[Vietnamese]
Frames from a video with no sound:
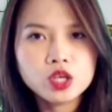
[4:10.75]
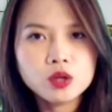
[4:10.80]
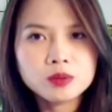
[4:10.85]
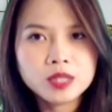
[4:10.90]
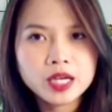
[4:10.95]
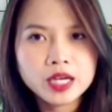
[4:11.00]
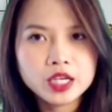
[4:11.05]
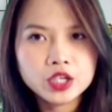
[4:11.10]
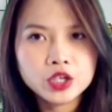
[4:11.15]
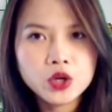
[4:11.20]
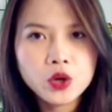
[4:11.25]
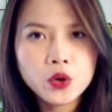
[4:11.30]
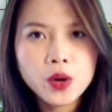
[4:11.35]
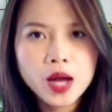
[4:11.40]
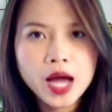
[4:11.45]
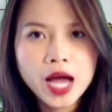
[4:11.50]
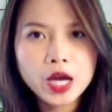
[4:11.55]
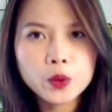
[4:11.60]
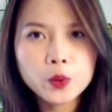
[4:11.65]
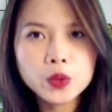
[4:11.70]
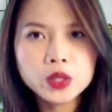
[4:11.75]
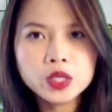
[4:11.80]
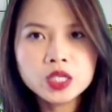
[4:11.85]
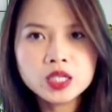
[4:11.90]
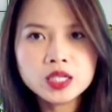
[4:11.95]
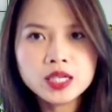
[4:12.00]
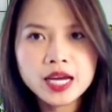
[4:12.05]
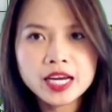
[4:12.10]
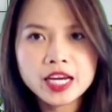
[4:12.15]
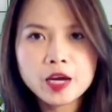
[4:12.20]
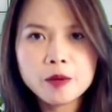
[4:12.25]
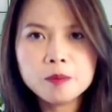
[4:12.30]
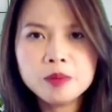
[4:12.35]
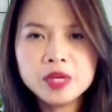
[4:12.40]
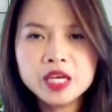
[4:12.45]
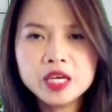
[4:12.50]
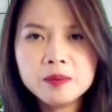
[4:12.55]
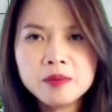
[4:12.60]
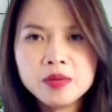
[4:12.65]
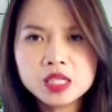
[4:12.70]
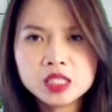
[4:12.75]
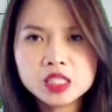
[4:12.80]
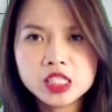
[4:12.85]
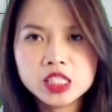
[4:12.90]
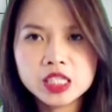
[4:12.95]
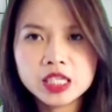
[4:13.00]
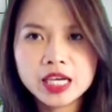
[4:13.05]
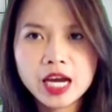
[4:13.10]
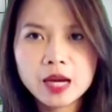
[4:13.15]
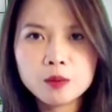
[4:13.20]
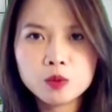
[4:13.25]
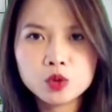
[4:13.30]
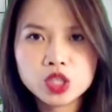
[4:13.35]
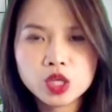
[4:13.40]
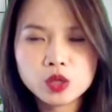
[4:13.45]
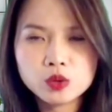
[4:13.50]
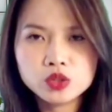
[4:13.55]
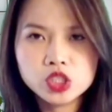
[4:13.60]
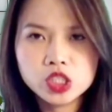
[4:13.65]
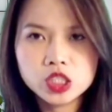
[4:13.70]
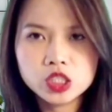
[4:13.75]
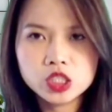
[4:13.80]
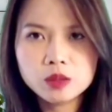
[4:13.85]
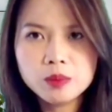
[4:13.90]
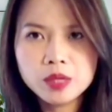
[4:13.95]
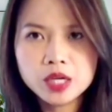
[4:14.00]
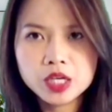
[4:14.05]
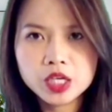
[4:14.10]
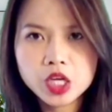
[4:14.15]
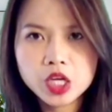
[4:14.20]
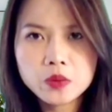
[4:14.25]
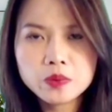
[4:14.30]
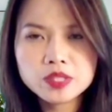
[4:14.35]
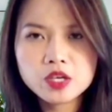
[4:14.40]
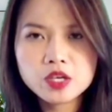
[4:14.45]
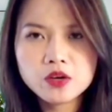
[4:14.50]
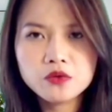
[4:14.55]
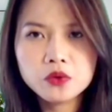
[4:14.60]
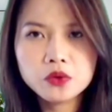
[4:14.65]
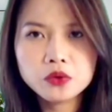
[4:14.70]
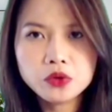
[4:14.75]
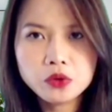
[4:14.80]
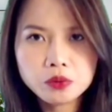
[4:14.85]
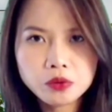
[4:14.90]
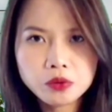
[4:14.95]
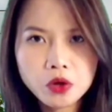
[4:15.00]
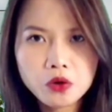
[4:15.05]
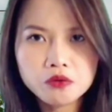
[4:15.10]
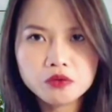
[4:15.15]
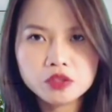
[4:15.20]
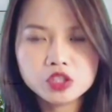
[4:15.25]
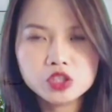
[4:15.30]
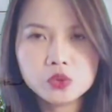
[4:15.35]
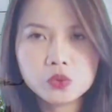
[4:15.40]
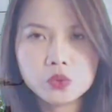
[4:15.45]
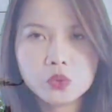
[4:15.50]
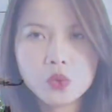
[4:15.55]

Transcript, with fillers: thông tại Ấn Độ, Hải quân nước này đã bí mật triển khai một tàu chiến tới Biển Đông sau vụ đụng độ với Trung